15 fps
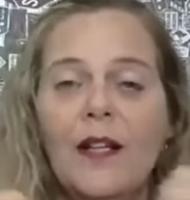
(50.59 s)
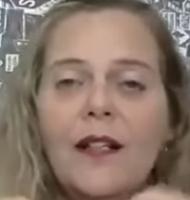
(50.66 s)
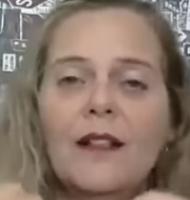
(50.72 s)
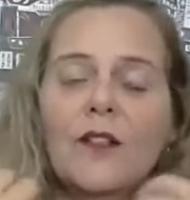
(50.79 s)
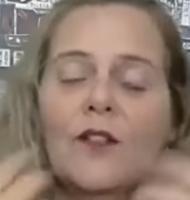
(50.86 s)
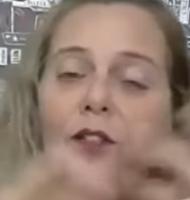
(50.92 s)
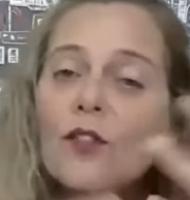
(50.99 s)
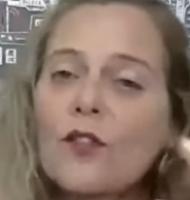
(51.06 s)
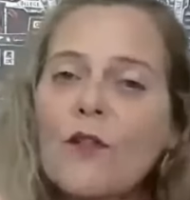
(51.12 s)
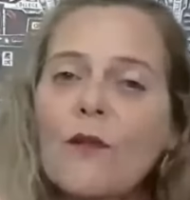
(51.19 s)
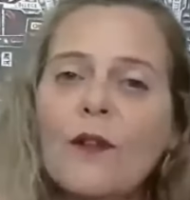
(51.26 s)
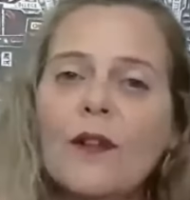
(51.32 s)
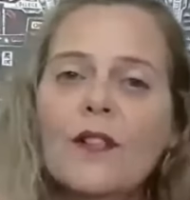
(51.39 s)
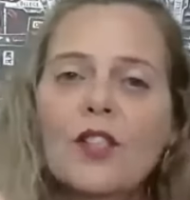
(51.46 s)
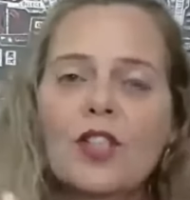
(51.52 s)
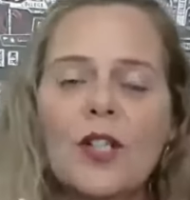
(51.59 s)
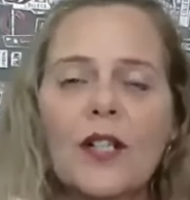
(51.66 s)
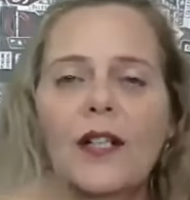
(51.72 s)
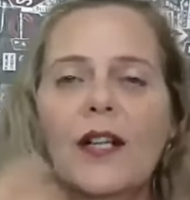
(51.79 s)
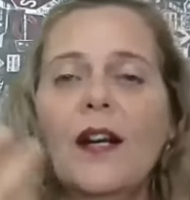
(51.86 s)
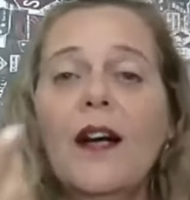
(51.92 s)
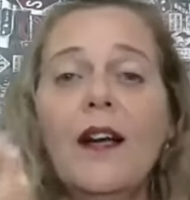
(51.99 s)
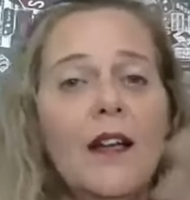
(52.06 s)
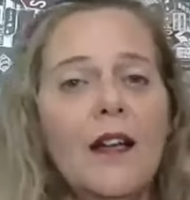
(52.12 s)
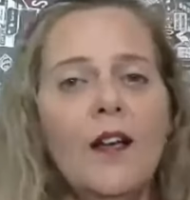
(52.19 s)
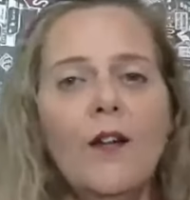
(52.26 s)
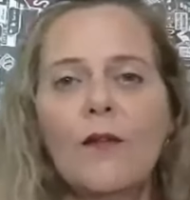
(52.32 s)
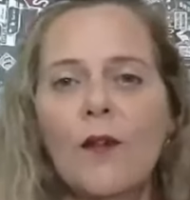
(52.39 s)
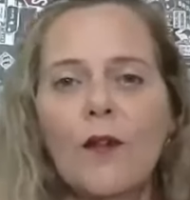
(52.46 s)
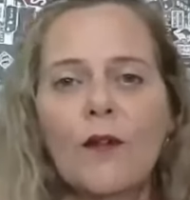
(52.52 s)
Então, se eu estou falando enxaqueca,
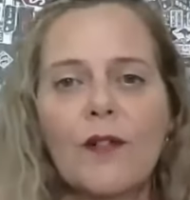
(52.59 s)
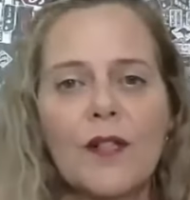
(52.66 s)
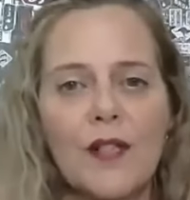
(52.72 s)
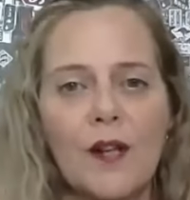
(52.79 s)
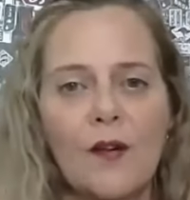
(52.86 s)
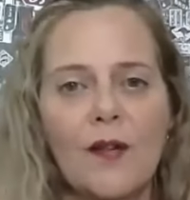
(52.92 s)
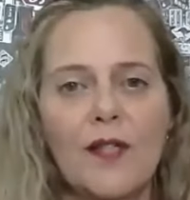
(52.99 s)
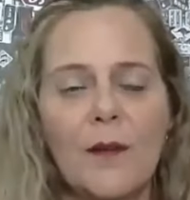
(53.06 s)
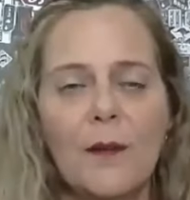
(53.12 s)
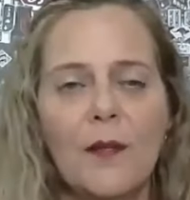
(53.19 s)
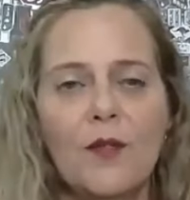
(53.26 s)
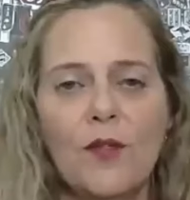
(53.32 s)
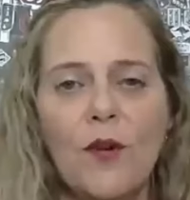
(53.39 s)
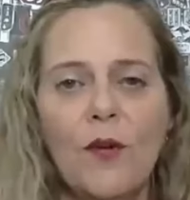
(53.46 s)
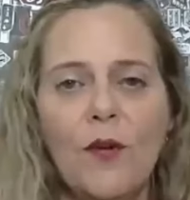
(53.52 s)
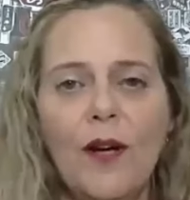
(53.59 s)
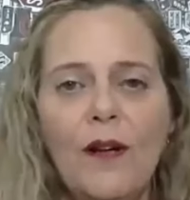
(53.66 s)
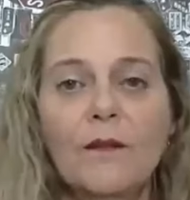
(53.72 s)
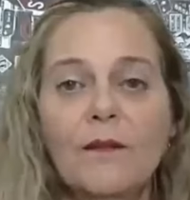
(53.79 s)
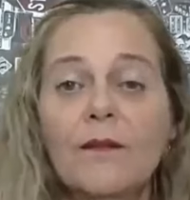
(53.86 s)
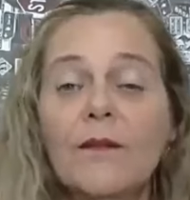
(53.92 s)
eu vou conversar com essa pessoa